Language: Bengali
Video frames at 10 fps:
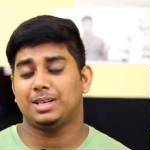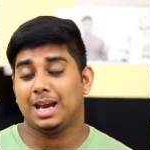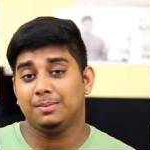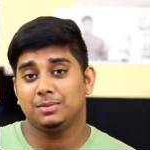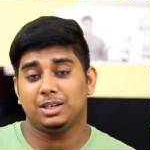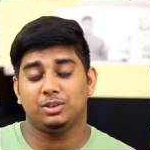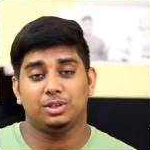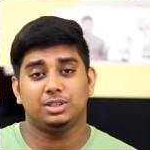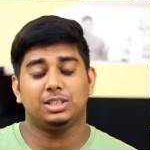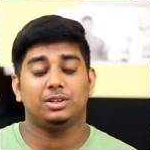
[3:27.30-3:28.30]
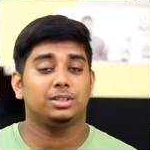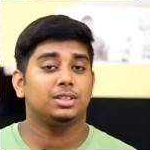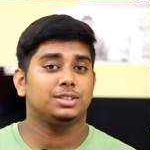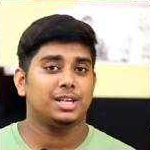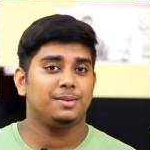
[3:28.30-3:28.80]
টাইম জারি হয়েছে
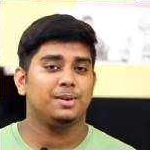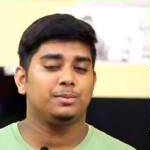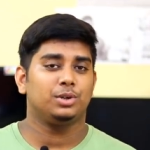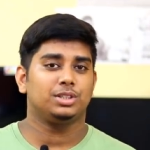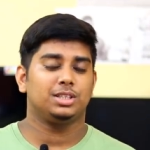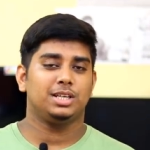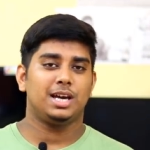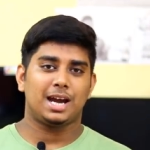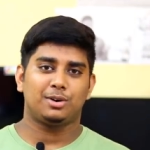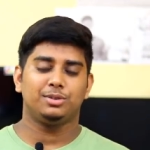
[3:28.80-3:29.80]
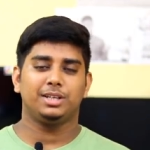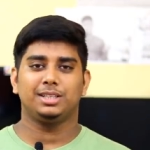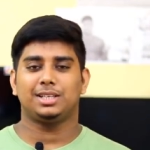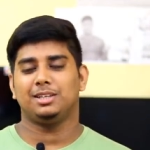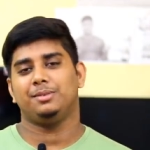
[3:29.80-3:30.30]
অর্থাৎ স্টেট ব্যাংক বলেছে যে এখন
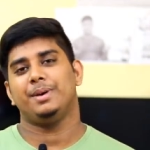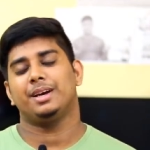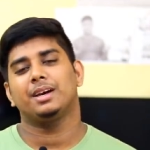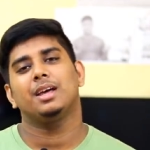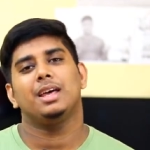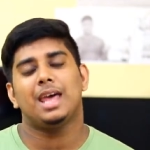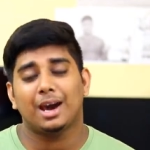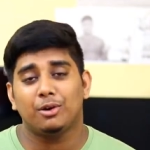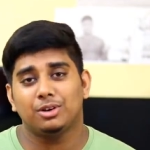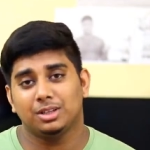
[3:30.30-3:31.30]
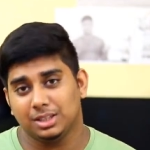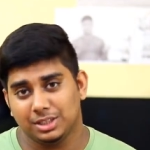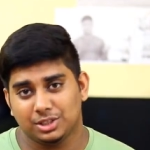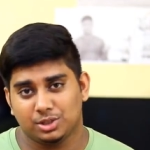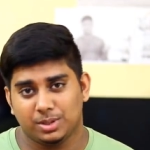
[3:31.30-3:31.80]
থেকে তাদের ব্যাংক এগারোটা
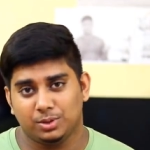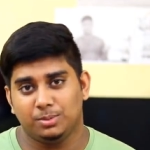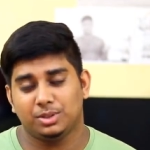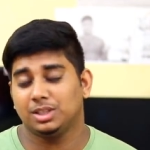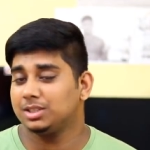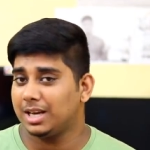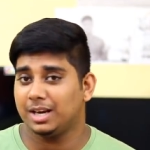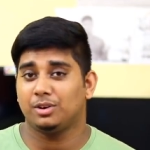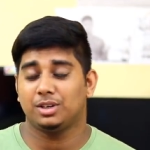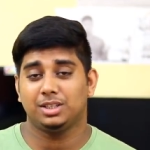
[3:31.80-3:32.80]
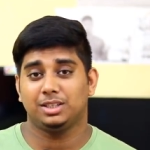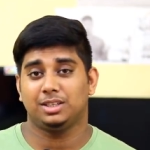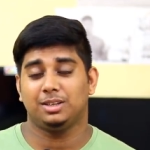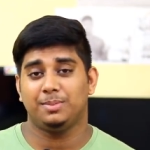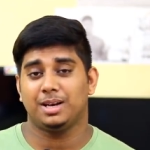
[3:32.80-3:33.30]
তিরিশের সময় খুলবে অর্থাৎ সাড়ে এগারোটা থেকে
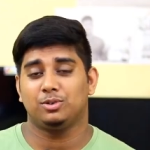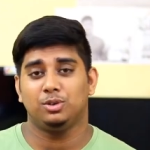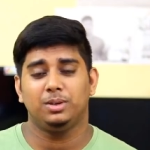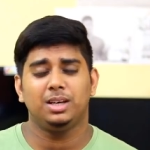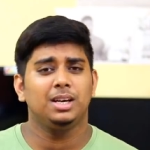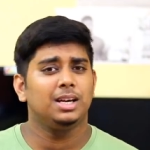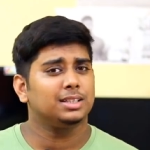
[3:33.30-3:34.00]
তাদের ব্যাংক খুলবে